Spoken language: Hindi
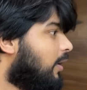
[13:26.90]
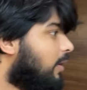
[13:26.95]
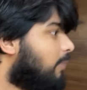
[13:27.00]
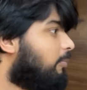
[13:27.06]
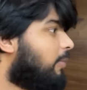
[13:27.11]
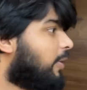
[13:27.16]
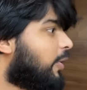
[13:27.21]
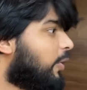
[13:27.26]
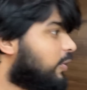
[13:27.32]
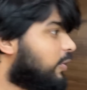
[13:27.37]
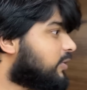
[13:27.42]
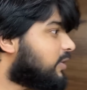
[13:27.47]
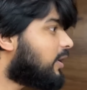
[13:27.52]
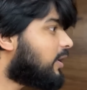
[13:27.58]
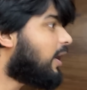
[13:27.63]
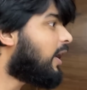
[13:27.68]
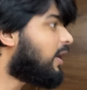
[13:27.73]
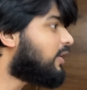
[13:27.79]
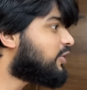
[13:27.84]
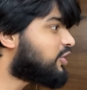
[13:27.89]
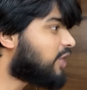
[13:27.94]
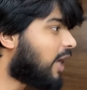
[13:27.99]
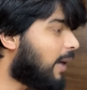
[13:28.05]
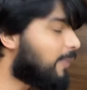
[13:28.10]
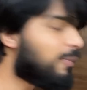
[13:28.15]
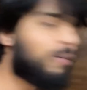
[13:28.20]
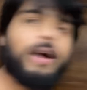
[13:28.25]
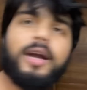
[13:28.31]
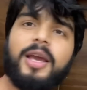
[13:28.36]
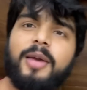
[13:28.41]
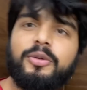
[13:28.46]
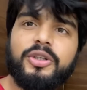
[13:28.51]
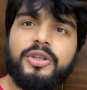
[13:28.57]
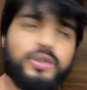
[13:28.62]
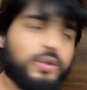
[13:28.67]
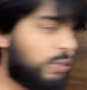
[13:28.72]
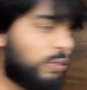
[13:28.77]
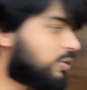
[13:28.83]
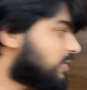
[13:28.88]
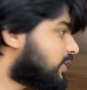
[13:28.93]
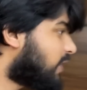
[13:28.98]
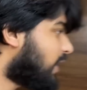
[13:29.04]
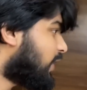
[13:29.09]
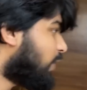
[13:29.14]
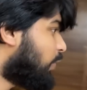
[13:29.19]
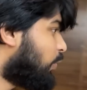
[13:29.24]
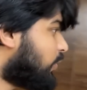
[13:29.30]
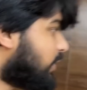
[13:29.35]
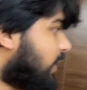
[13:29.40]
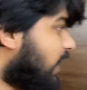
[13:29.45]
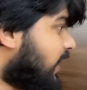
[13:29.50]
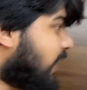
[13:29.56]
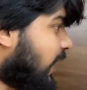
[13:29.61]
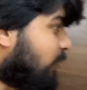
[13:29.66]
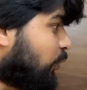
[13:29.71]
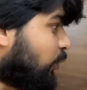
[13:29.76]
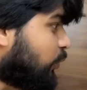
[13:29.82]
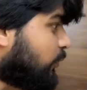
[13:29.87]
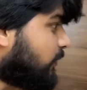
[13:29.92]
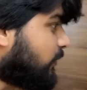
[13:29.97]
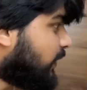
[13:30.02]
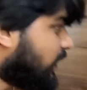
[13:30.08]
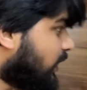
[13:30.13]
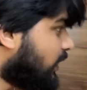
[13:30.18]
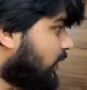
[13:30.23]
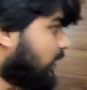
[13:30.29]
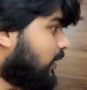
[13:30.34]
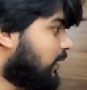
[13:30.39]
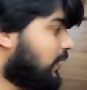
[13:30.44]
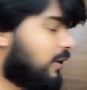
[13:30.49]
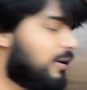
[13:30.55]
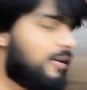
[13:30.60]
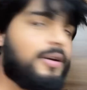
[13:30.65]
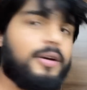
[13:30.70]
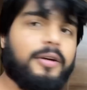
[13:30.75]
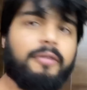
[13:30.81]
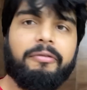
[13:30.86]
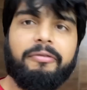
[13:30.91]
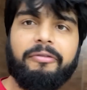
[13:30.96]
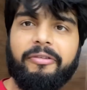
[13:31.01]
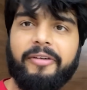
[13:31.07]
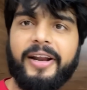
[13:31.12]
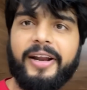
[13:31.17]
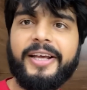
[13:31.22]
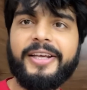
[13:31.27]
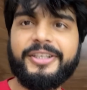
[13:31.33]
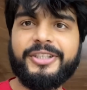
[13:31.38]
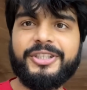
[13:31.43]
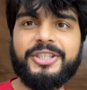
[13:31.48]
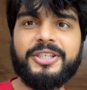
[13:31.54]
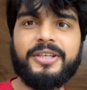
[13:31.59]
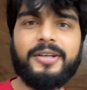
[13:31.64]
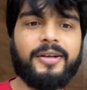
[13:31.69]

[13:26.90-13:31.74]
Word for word: बिकॉज uh, शाम को आके मुझे शूट्स करने होते हैं एंड आई वॉन्ट टू फील फ्रेश